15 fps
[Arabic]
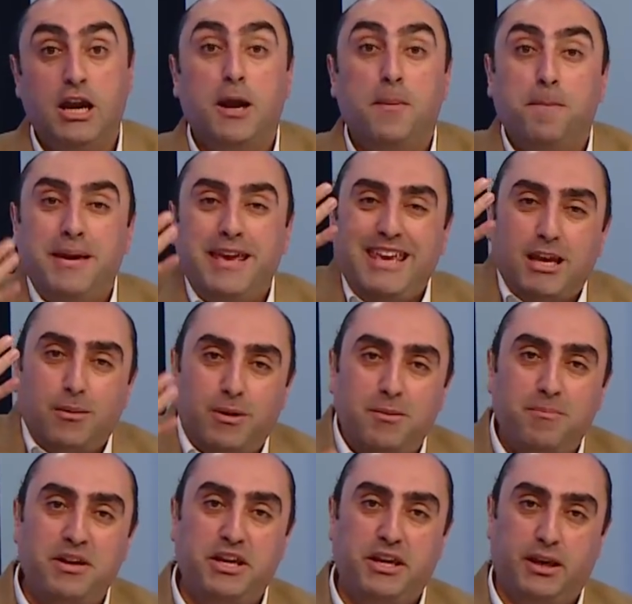مية
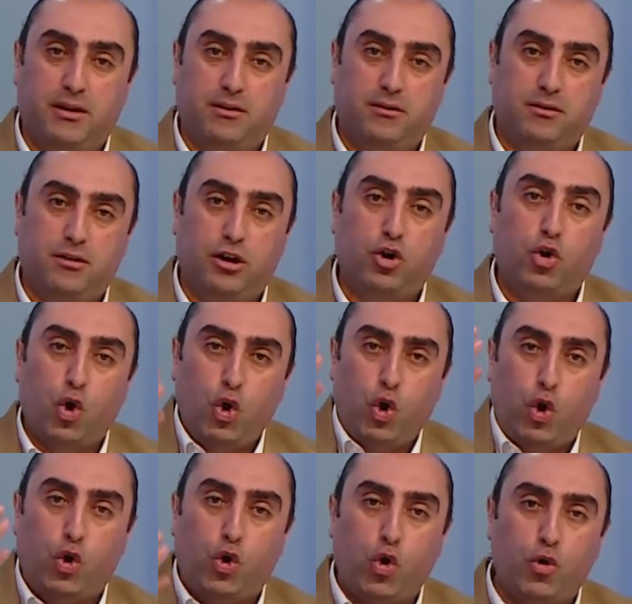بالمية كل
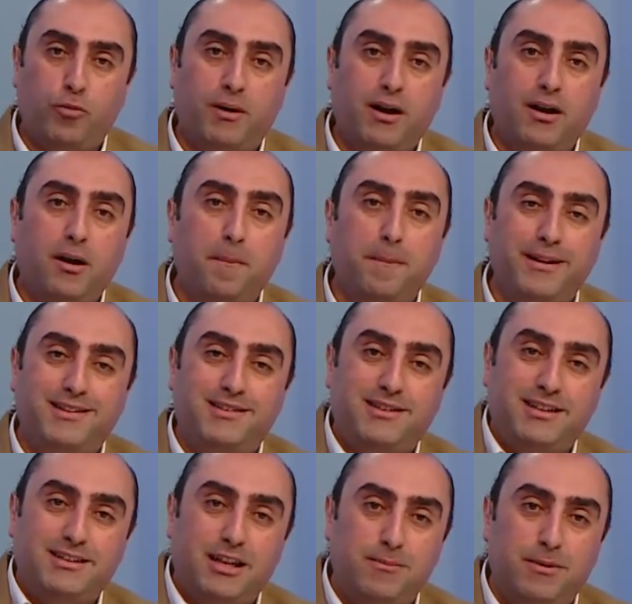حكومة
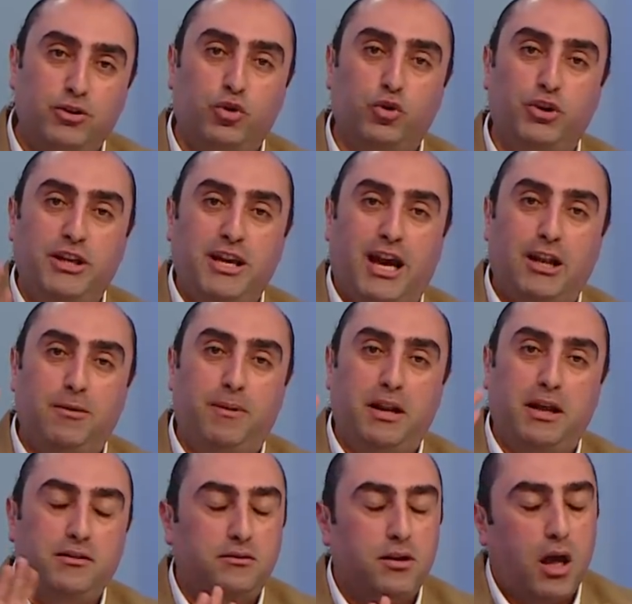بتزيد المديونية على
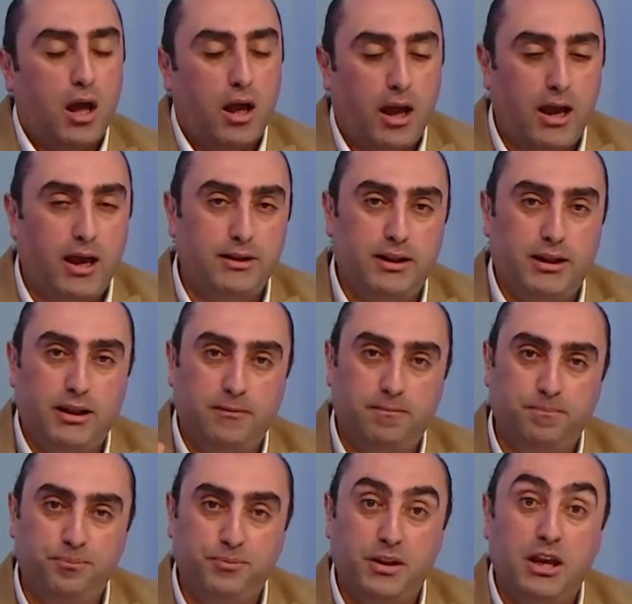البلد عادي
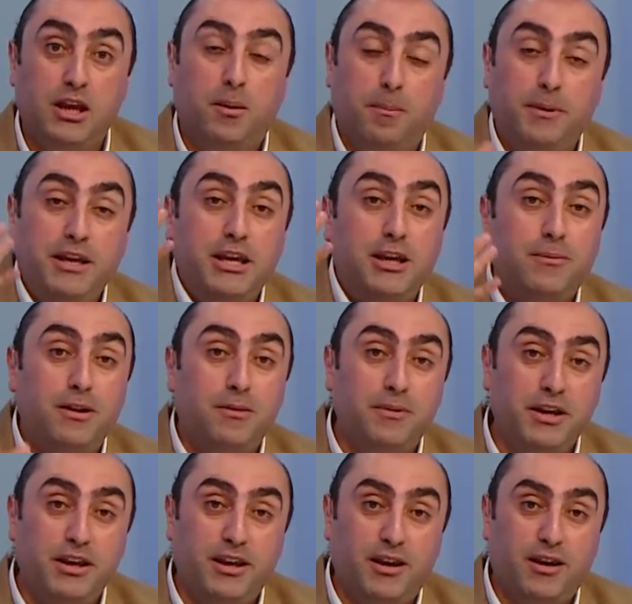مية
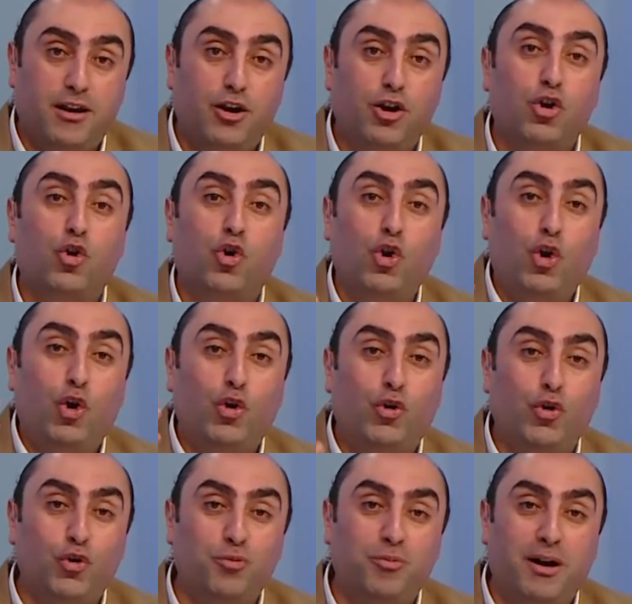بالمية كل
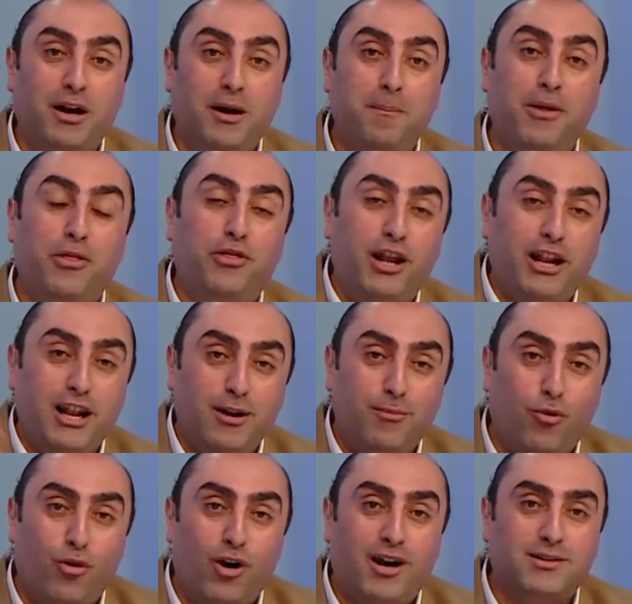حكومة بتذل
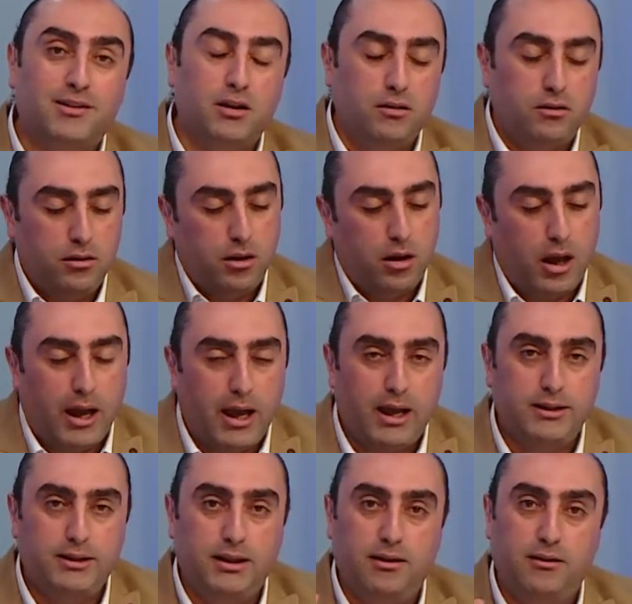المواطن
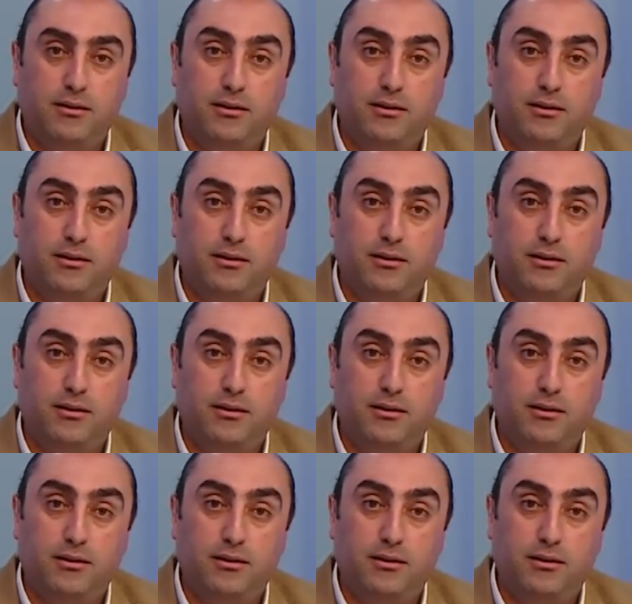عادي